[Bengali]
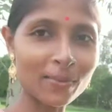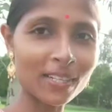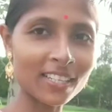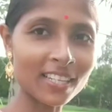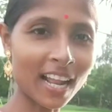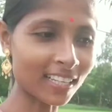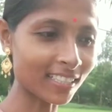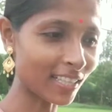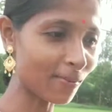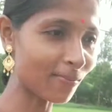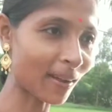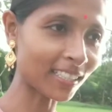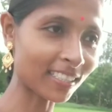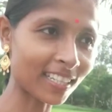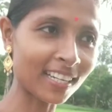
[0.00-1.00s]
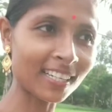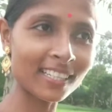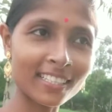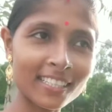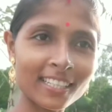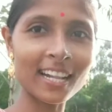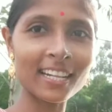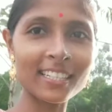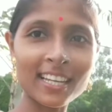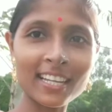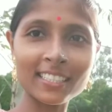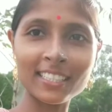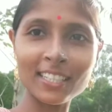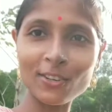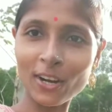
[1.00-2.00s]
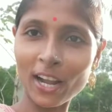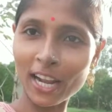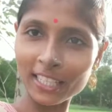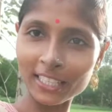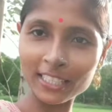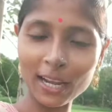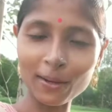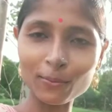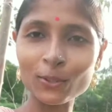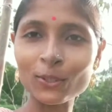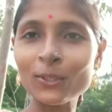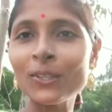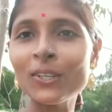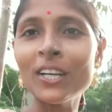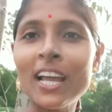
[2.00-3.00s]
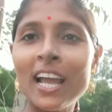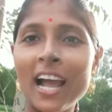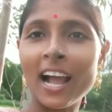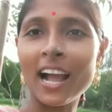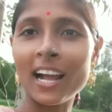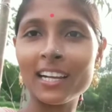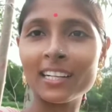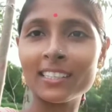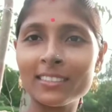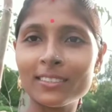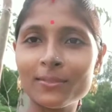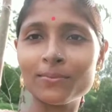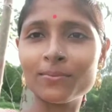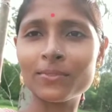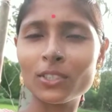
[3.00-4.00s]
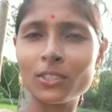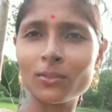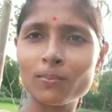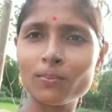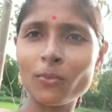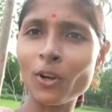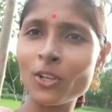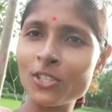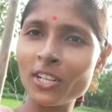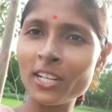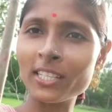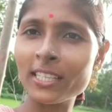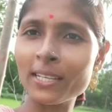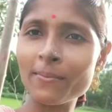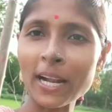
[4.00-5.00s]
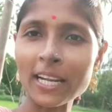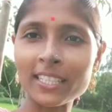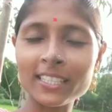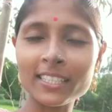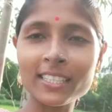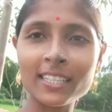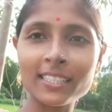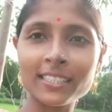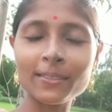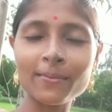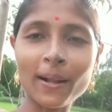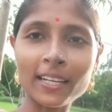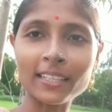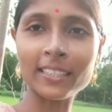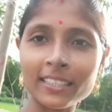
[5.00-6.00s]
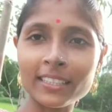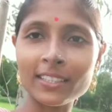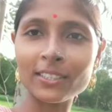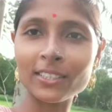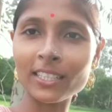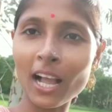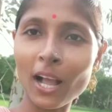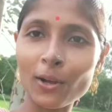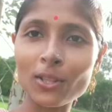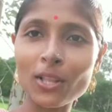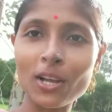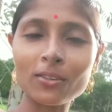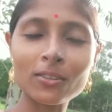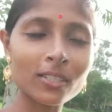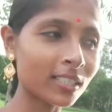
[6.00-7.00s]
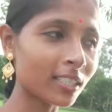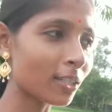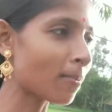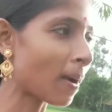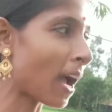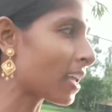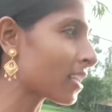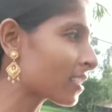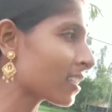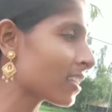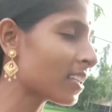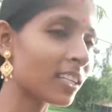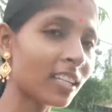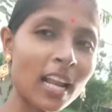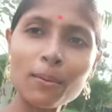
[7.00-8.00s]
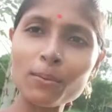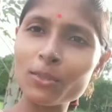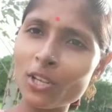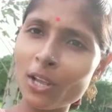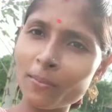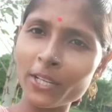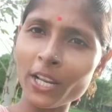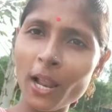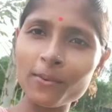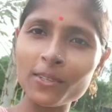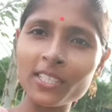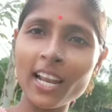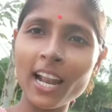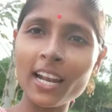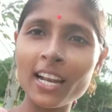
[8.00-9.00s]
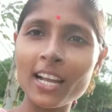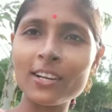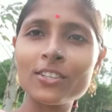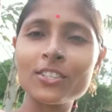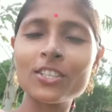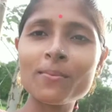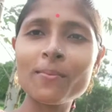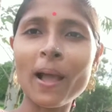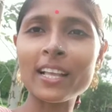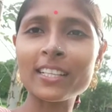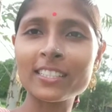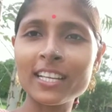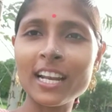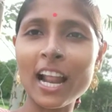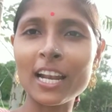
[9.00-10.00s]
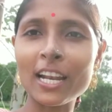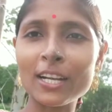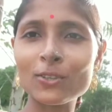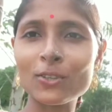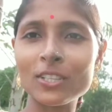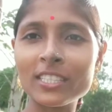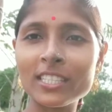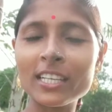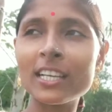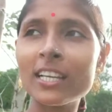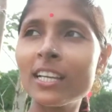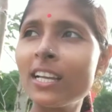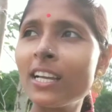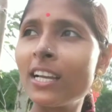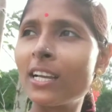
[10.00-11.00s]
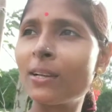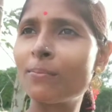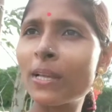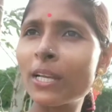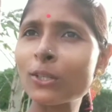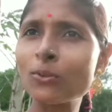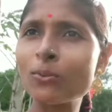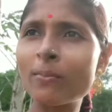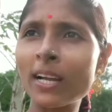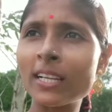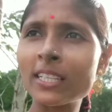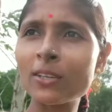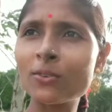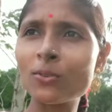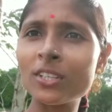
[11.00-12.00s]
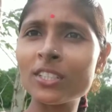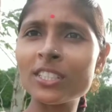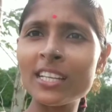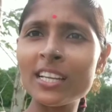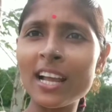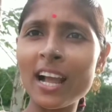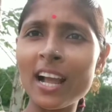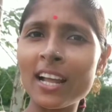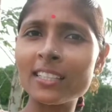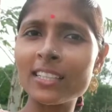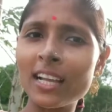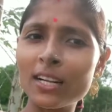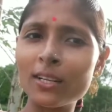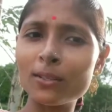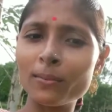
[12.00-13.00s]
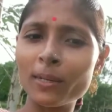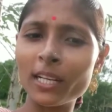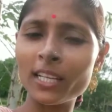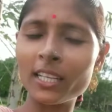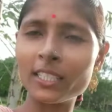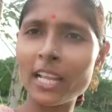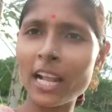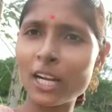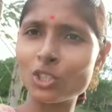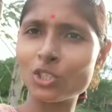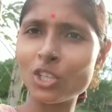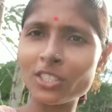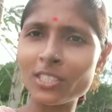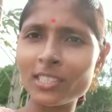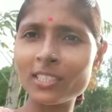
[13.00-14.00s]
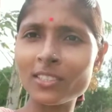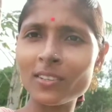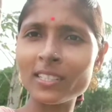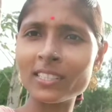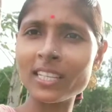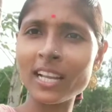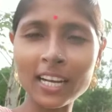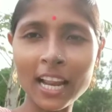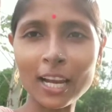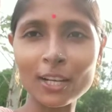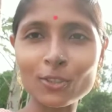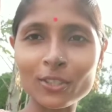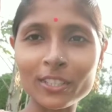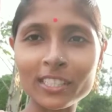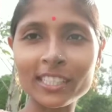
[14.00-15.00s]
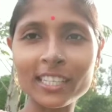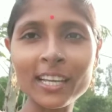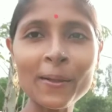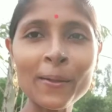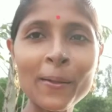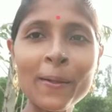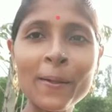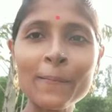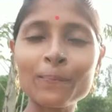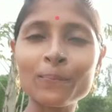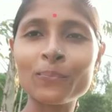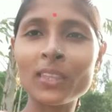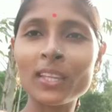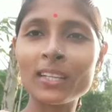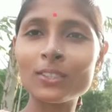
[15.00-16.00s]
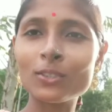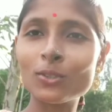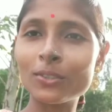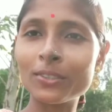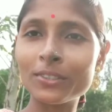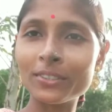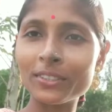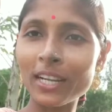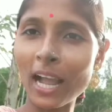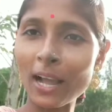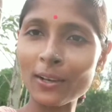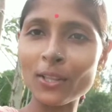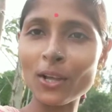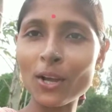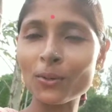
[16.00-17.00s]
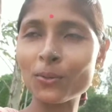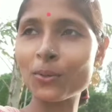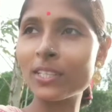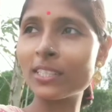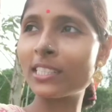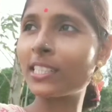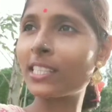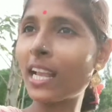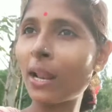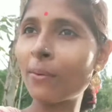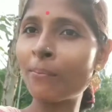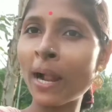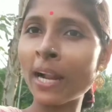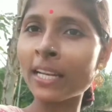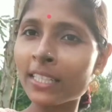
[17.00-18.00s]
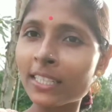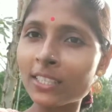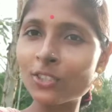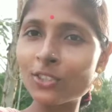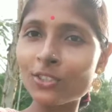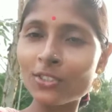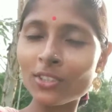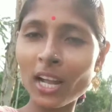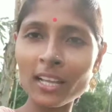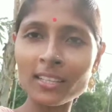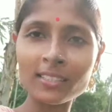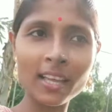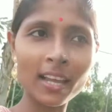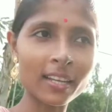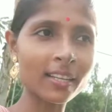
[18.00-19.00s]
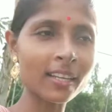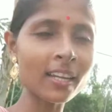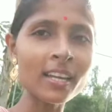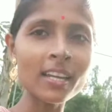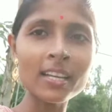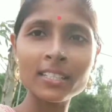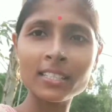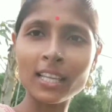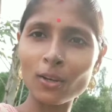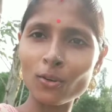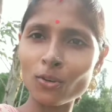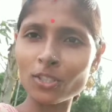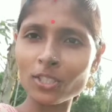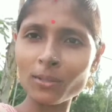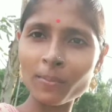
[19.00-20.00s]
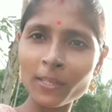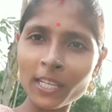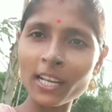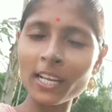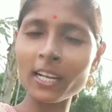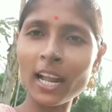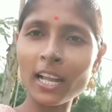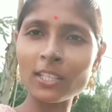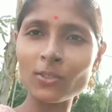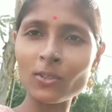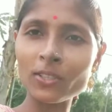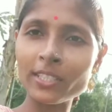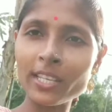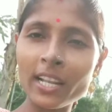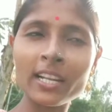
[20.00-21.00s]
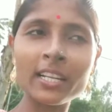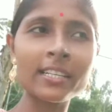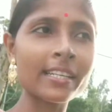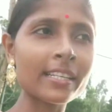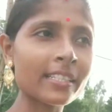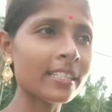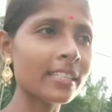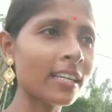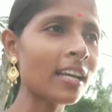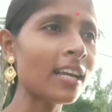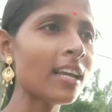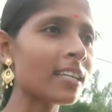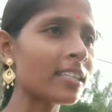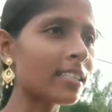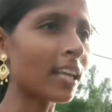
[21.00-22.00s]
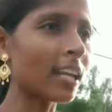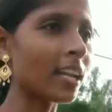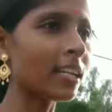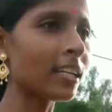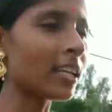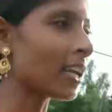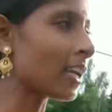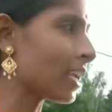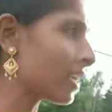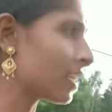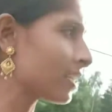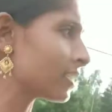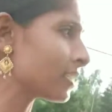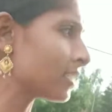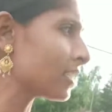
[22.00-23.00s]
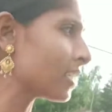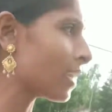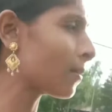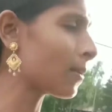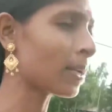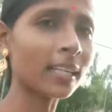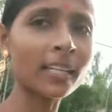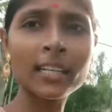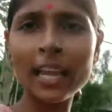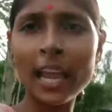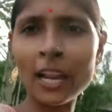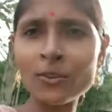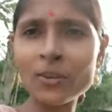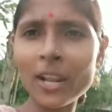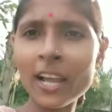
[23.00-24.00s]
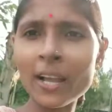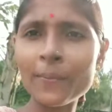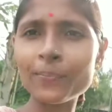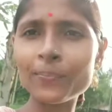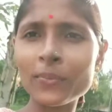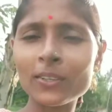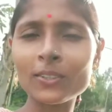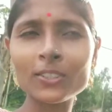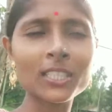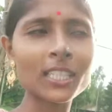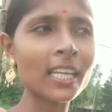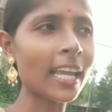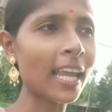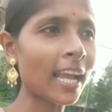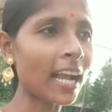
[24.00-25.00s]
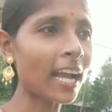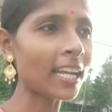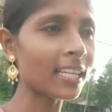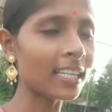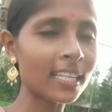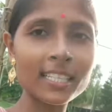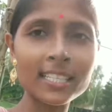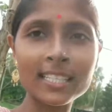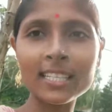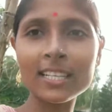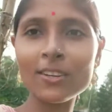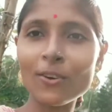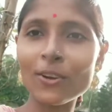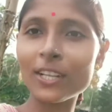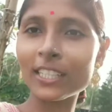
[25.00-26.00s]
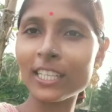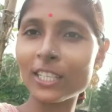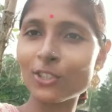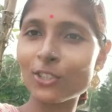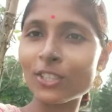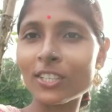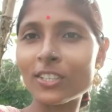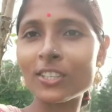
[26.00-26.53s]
রাস্তার মাঝখানে দাঁড়িয়ে আছি ওখানে যাব অঞ্জলি দিয়ে বাড়িতে গিয়েছি আর বাড়িতে গিয়ে হচ্ছে খাওয়া দাওয়া করেছি মা আজকে সব নিরামিষ রান্না করেছে মা আজকে রান্না করেছে বেগুন ভাজা ঢেঁড়স চচ্চড়ি আর ডাল করেছে তো খাওয়া দাওয়া হয়ে গেছে আর বাড়ির কিছু কিছু কাজ থাকে সেগুলো হচ্ছে বিকেলের কাজগুলো সেরে নিয়েছি কেননা এখানে এসেছি অনেকটা